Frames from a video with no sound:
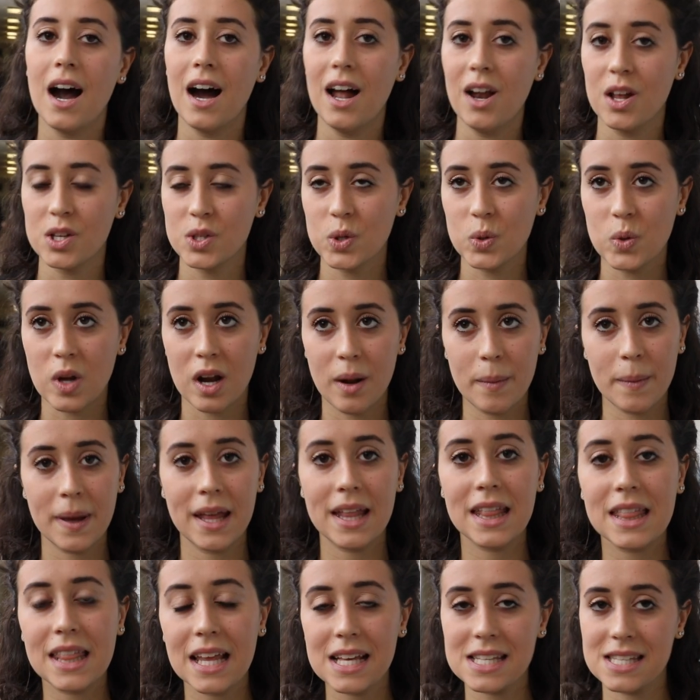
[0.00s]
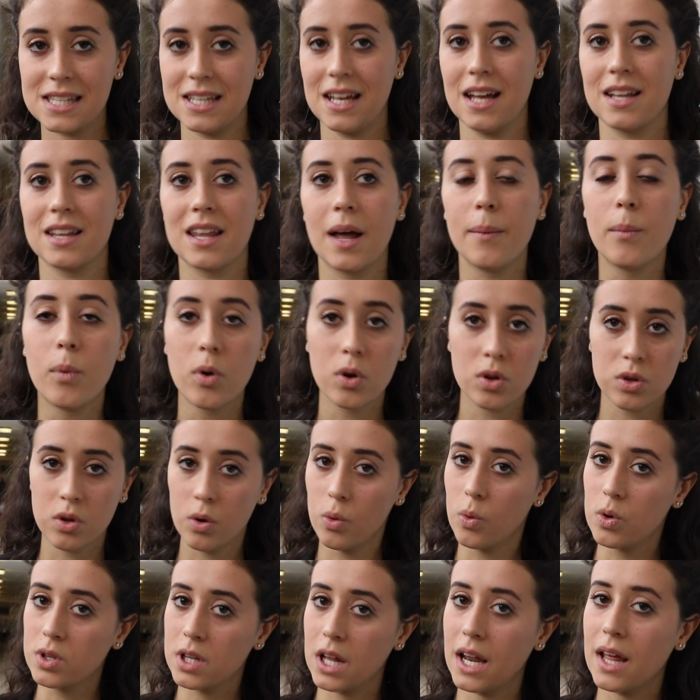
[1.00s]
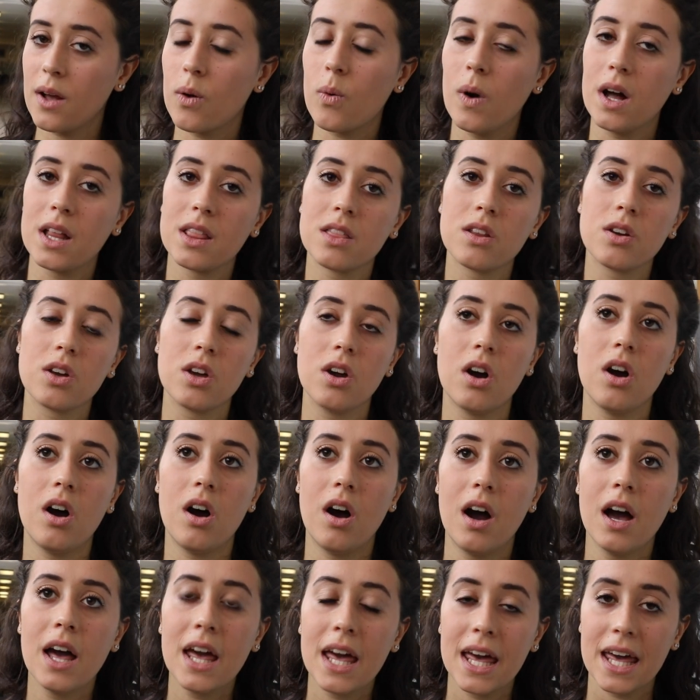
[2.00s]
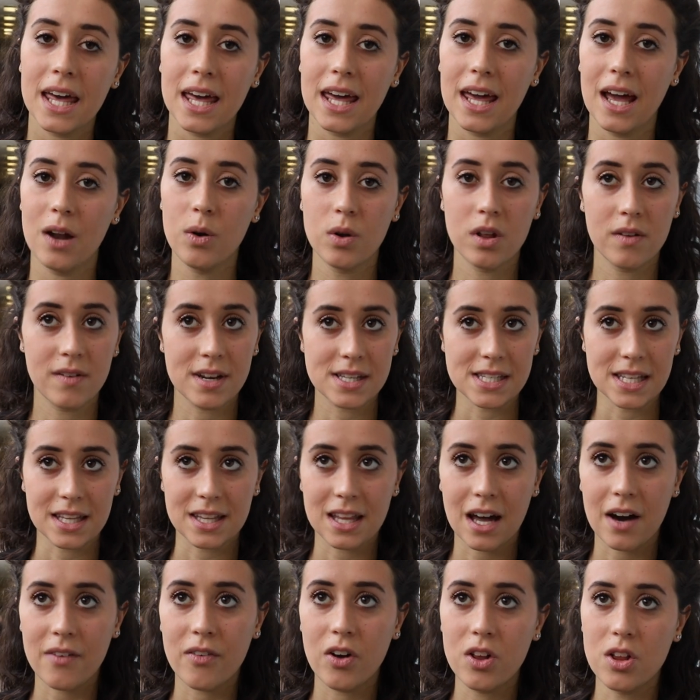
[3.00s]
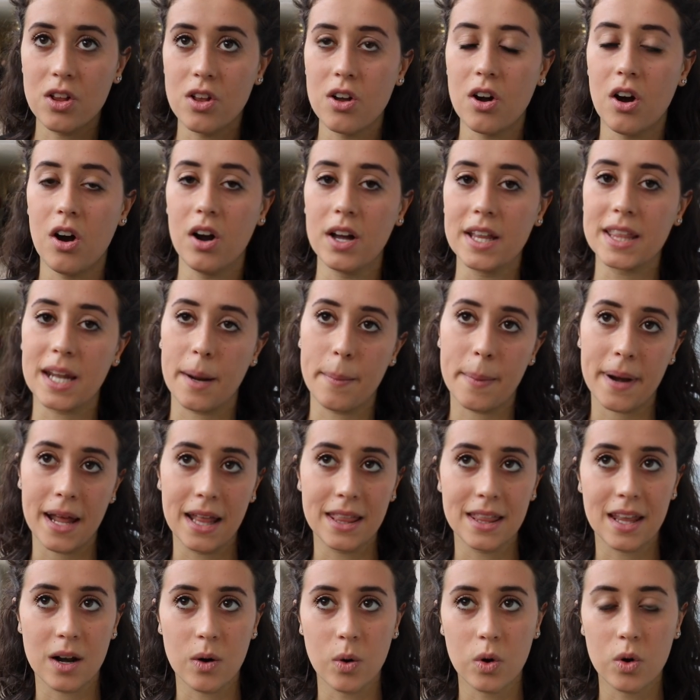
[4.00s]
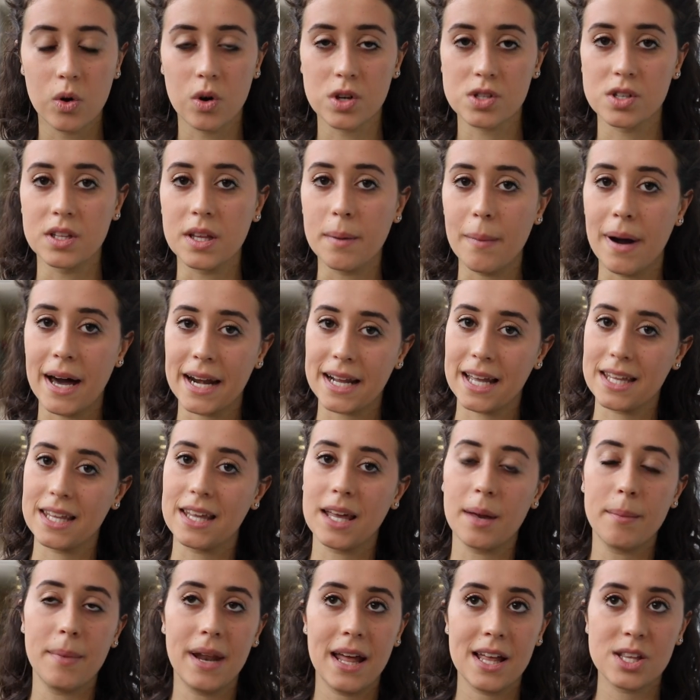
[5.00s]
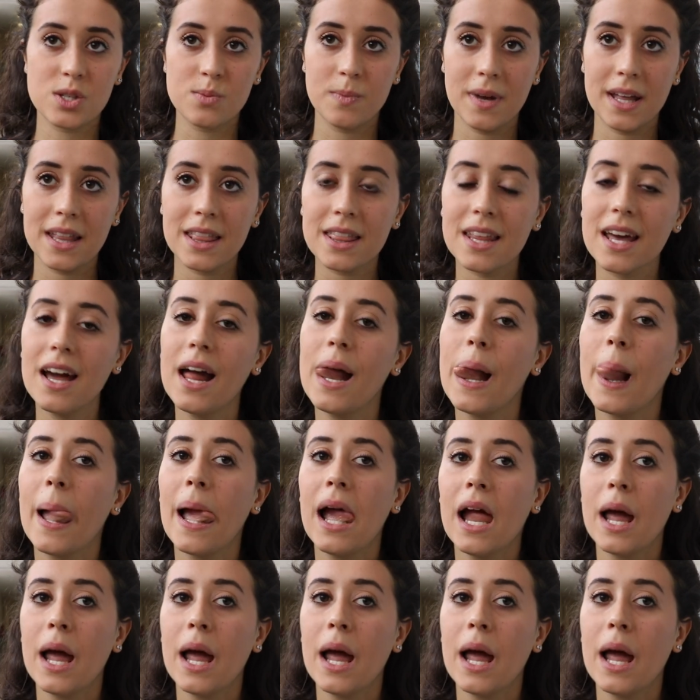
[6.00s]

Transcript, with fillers: Allora, sicuramente è stata molto utile in quanto io eh, all'università voglio intraprendere un corso di marketing e management